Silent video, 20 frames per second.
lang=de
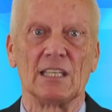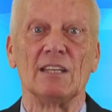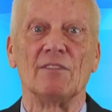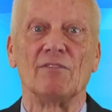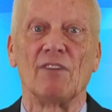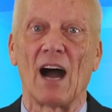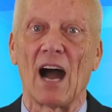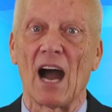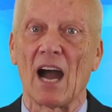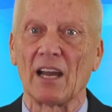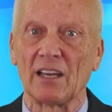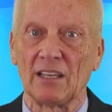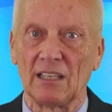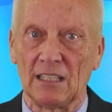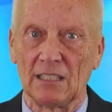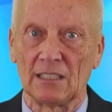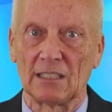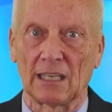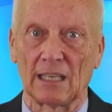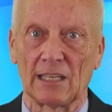die wahren
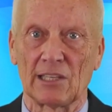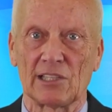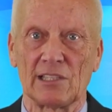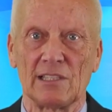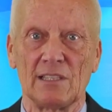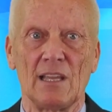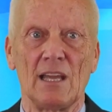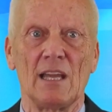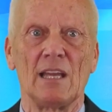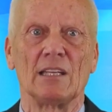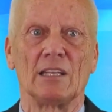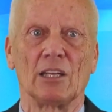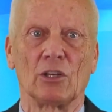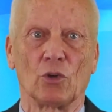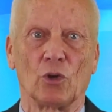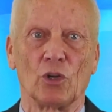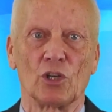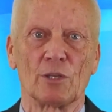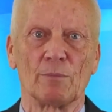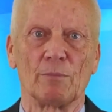Interessen der
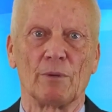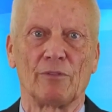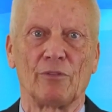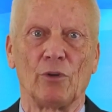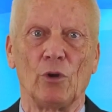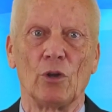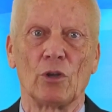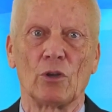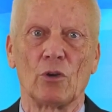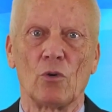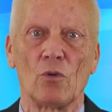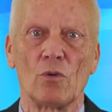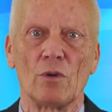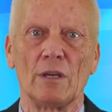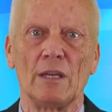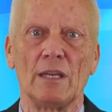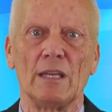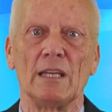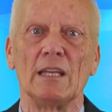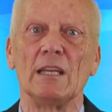deutschen Bevölkerung